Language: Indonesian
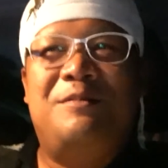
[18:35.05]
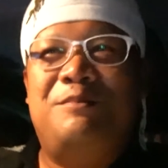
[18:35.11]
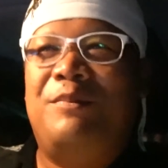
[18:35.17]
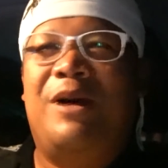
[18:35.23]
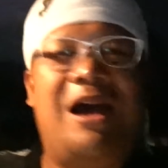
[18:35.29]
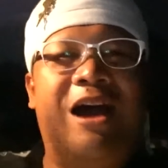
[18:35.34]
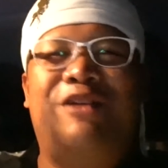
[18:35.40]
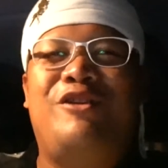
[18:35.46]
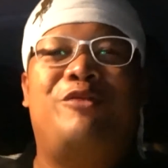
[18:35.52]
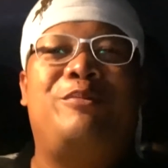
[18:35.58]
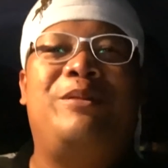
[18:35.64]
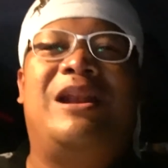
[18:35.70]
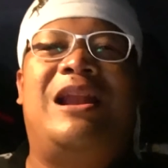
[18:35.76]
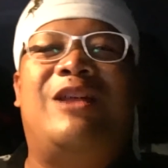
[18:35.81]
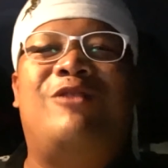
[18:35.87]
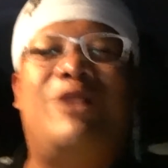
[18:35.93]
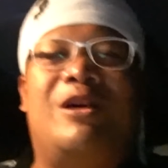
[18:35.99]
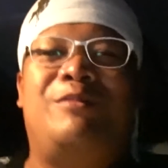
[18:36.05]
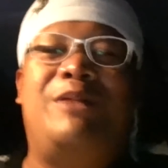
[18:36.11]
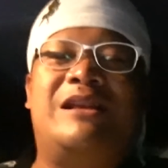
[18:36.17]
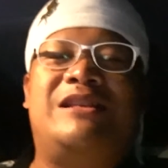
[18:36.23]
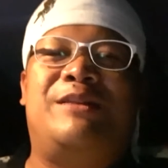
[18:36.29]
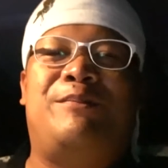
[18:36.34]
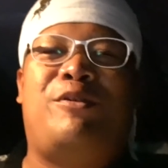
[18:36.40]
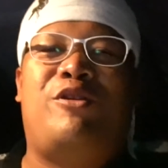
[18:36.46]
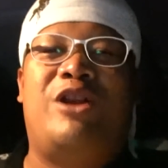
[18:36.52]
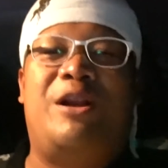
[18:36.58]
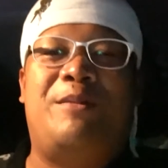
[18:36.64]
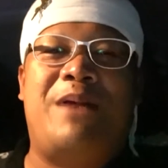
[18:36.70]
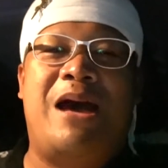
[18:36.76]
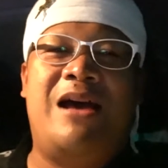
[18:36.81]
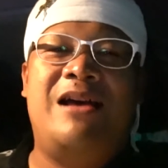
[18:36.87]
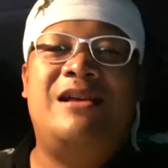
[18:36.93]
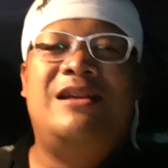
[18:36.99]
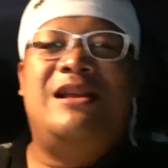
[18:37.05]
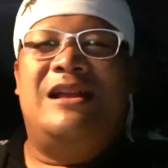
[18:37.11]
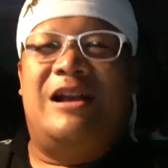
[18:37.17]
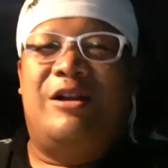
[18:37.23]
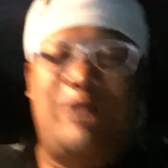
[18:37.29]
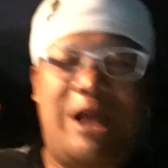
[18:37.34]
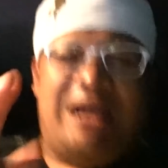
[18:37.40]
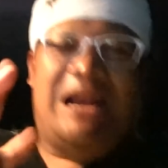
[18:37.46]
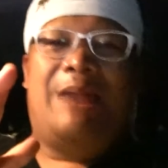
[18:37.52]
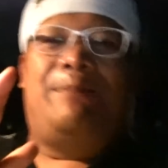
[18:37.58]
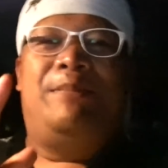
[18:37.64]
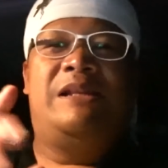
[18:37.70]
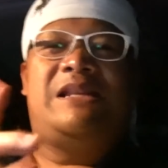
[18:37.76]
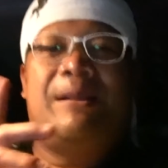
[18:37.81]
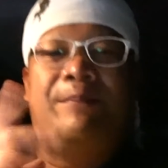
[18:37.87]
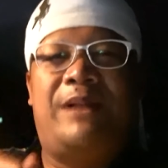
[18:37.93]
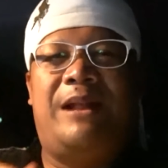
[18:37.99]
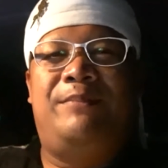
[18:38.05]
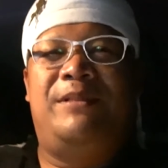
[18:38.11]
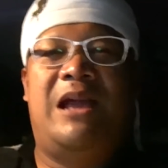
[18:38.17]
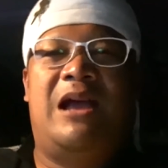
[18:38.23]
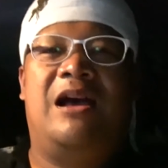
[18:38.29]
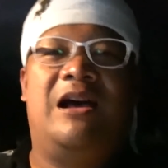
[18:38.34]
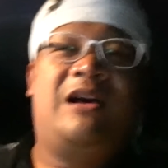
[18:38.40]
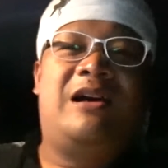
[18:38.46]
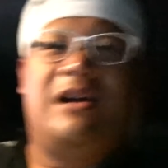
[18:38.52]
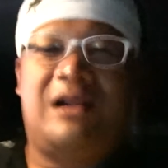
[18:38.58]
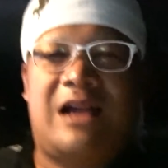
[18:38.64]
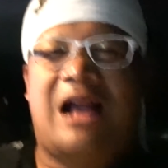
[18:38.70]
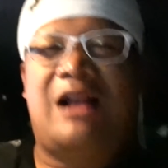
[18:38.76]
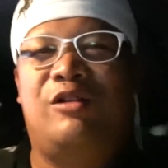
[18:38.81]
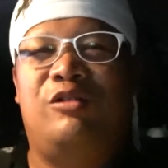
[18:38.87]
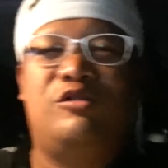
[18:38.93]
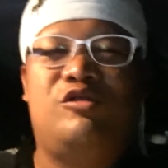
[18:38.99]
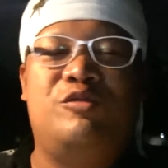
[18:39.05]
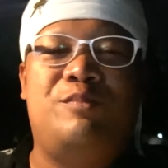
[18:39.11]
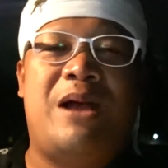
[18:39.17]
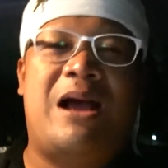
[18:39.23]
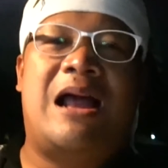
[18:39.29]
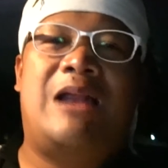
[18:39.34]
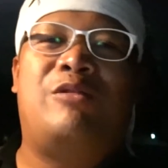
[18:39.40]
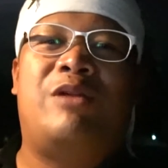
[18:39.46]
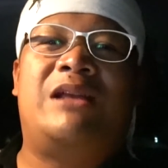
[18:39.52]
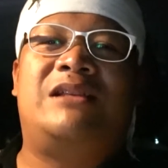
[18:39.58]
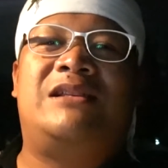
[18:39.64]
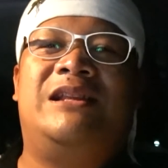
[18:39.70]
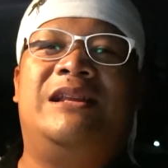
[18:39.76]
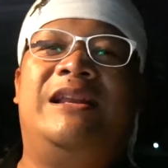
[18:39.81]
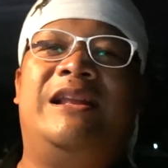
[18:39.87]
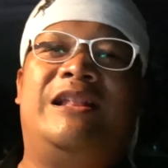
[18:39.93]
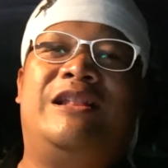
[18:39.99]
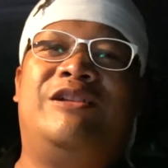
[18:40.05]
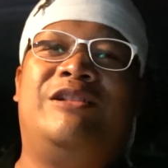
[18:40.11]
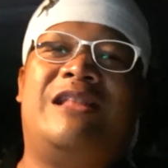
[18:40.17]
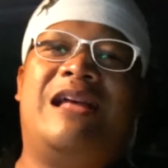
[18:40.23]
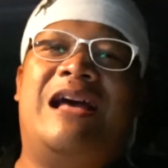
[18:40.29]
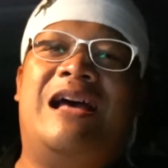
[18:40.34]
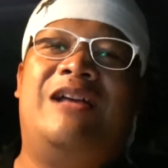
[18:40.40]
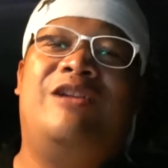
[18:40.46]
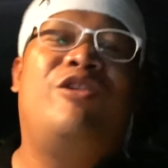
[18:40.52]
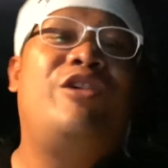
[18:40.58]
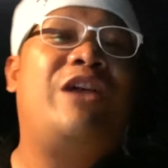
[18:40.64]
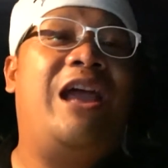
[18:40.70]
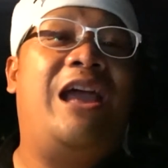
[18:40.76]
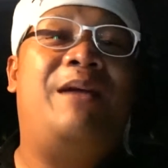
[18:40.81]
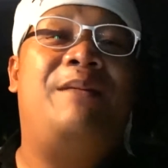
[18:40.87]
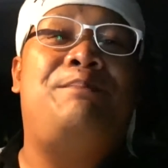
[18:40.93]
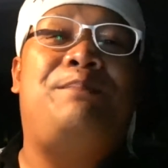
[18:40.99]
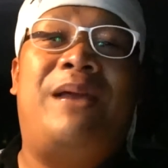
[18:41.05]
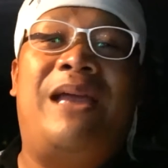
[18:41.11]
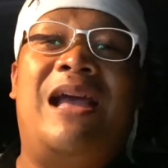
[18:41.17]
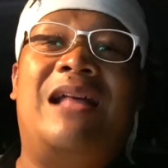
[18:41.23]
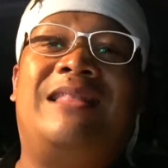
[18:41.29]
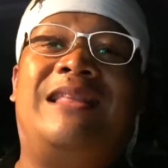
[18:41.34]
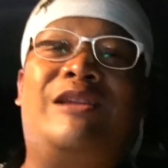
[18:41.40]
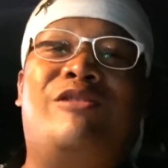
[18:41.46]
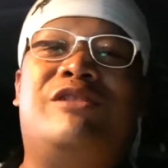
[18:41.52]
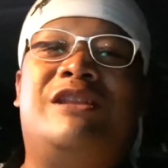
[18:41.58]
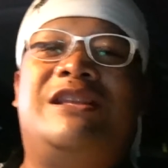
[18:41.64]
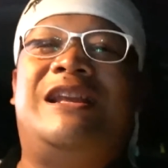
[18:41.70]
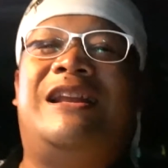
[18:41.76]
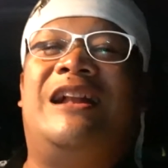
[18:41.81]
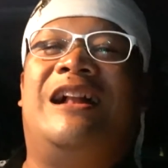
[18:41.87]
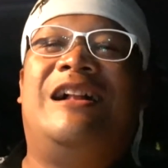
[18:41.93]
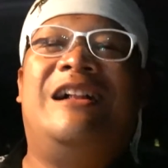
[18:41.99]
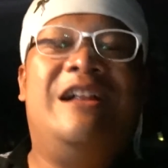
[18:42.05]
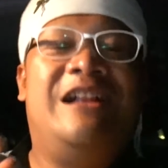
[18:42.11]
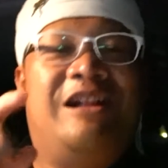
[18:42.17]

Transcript: mengayomi lah luar biasa pokoknya mah udah hilap di subscribe-nya uh, Kang Dul Sumang anu asli di teta oke pengen hati lu cenah